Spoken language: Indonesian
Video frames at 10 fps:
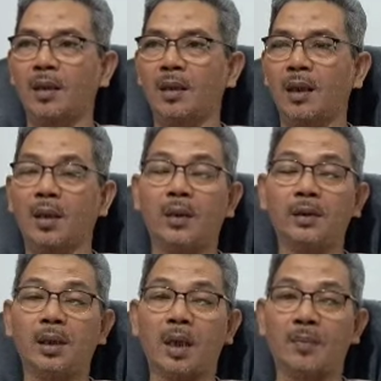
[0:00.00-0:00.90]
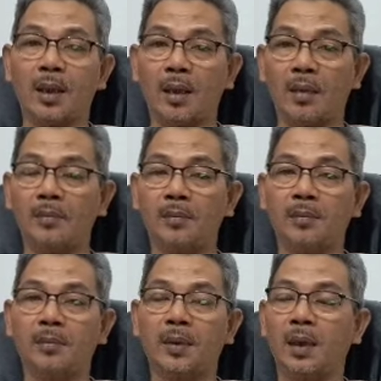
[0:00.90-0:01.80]
eh, kalau yang tidak
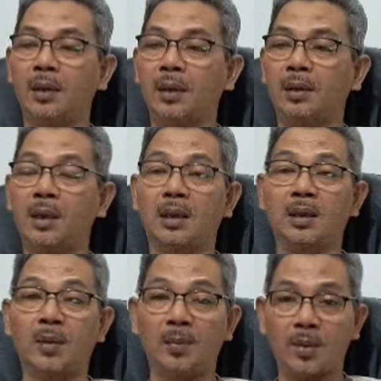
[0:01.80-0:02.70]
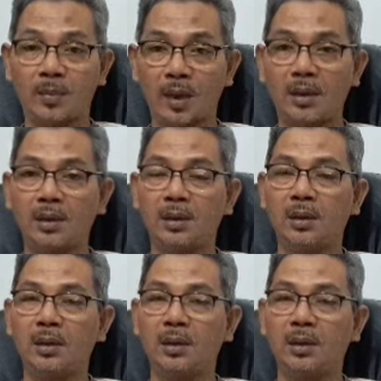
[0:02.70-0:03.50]
paham bahwa ini adalah sistem pribadi,